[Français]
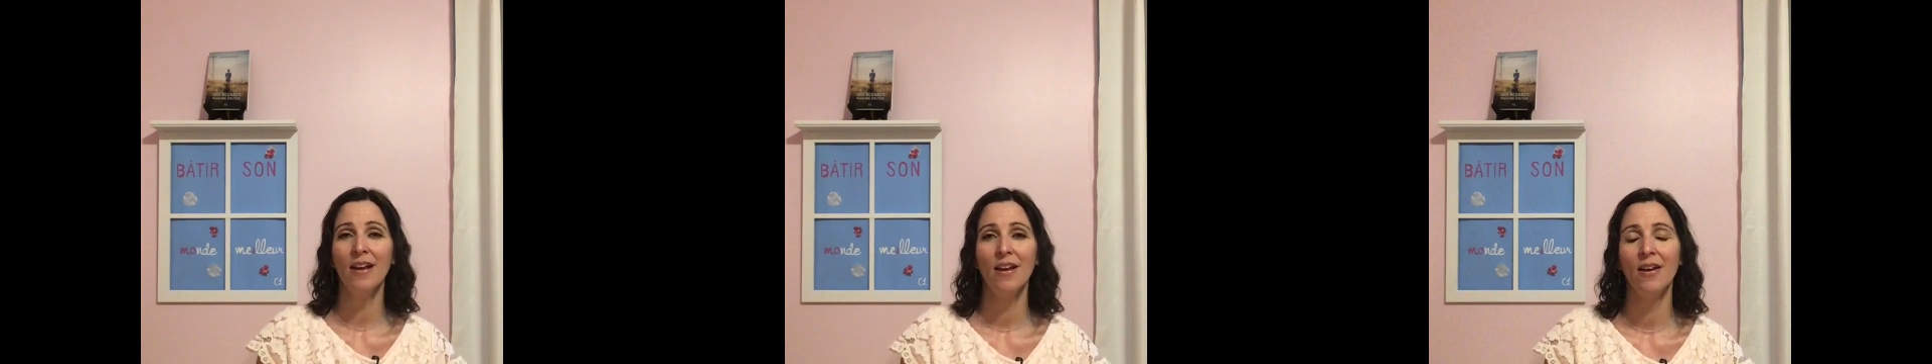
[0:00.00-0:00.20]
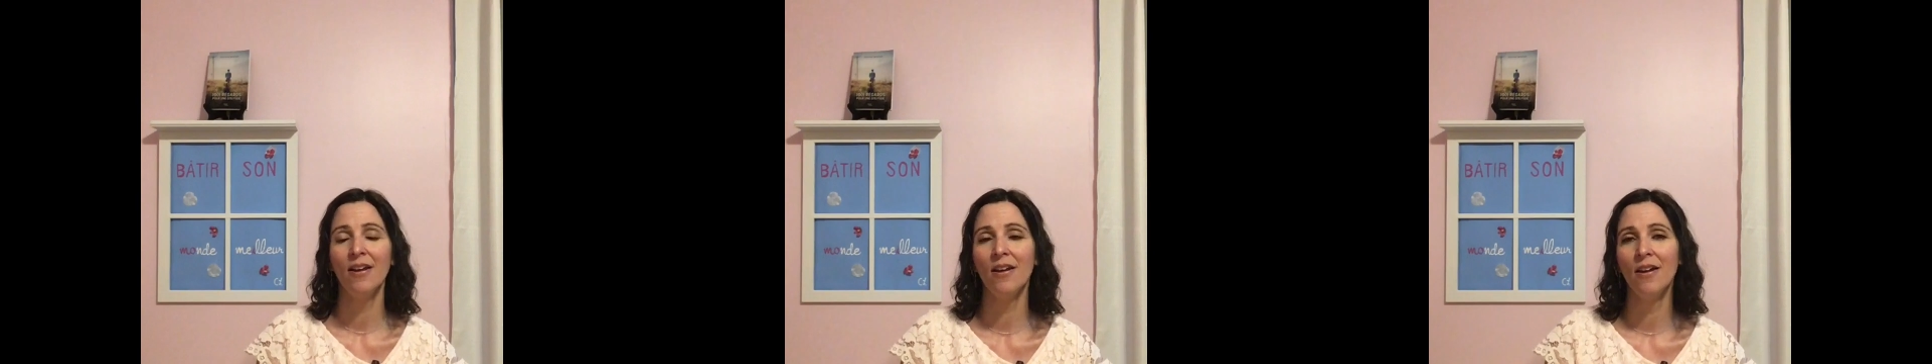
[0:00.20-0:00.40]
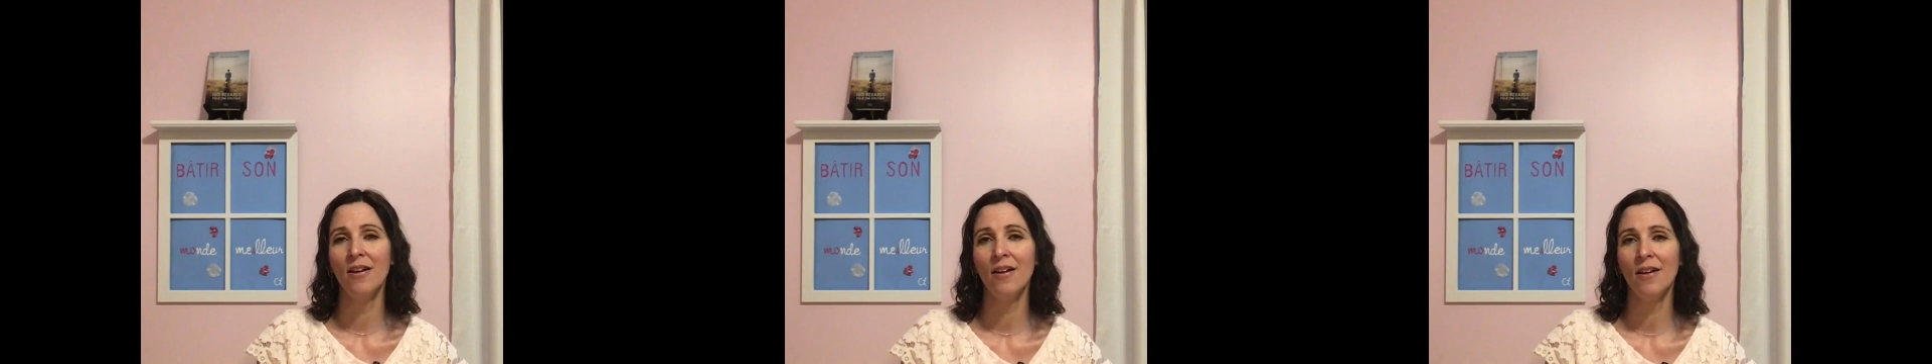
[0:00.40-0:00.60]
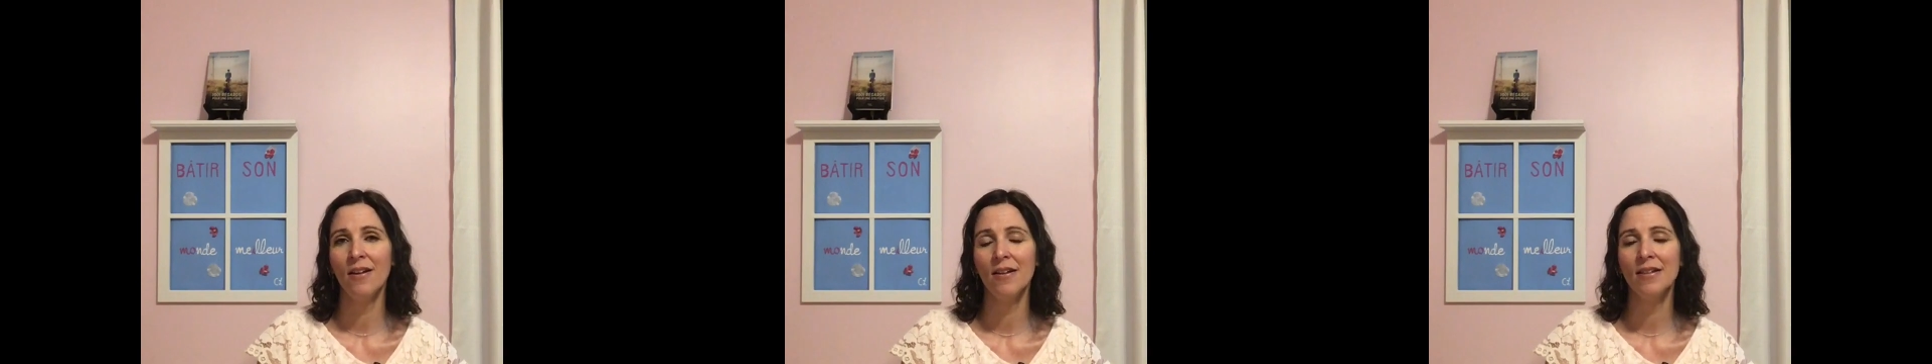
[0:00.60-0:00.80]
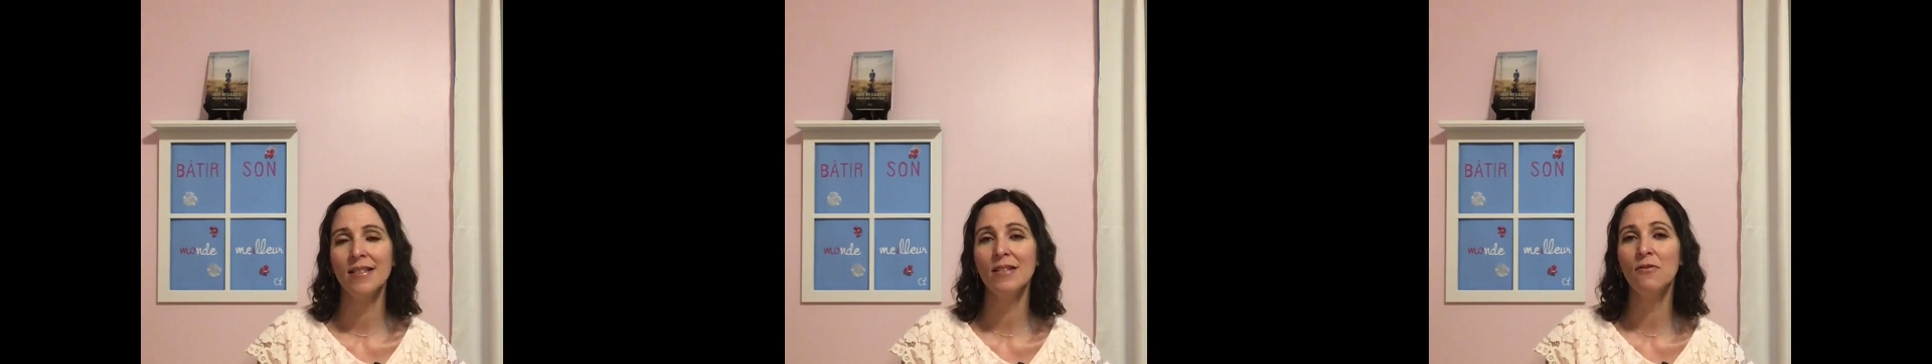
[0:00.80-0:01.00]

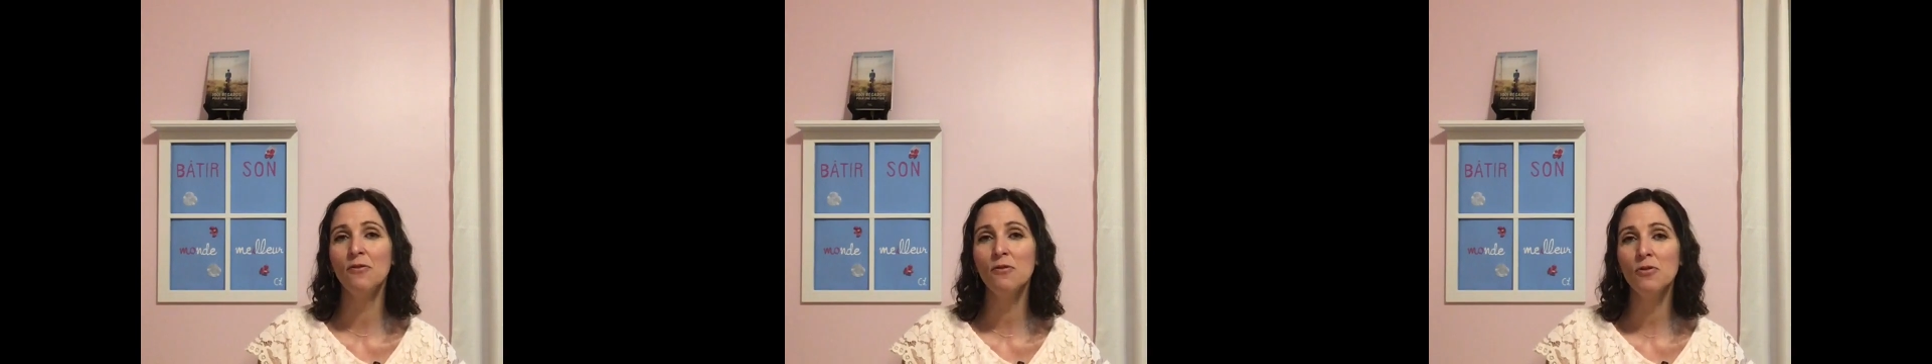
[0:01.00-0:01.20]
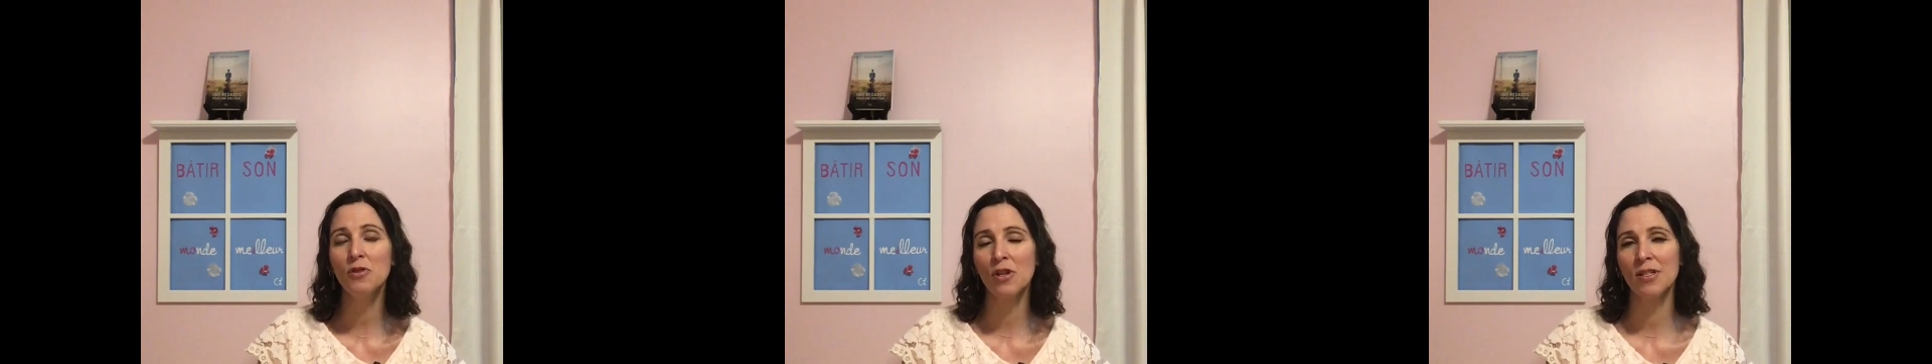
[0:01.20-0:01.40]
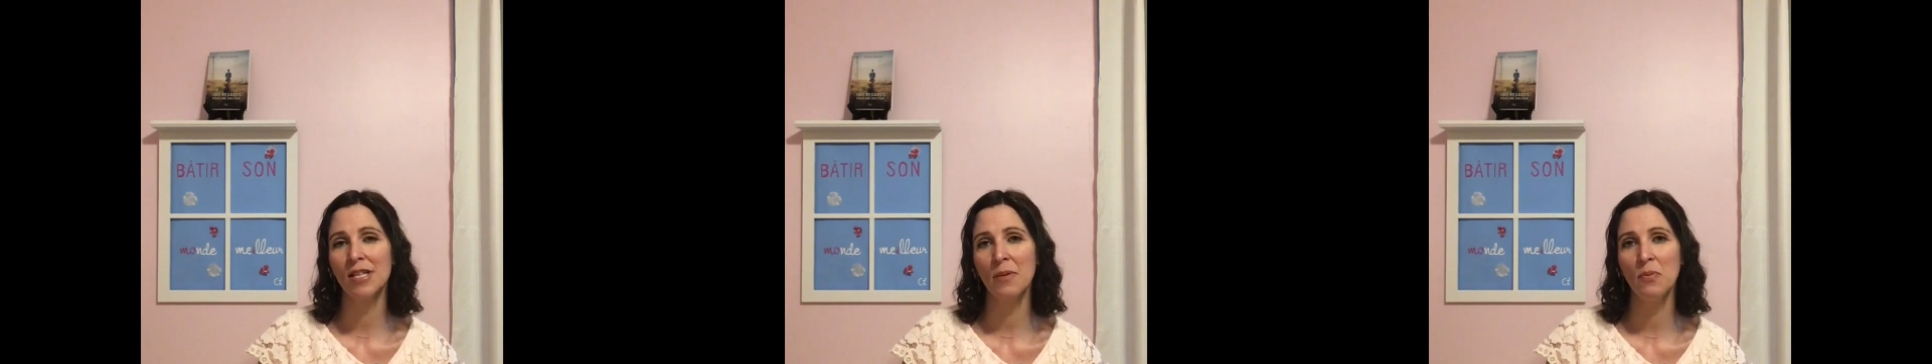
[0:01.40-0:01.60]
c'est fou ce que ça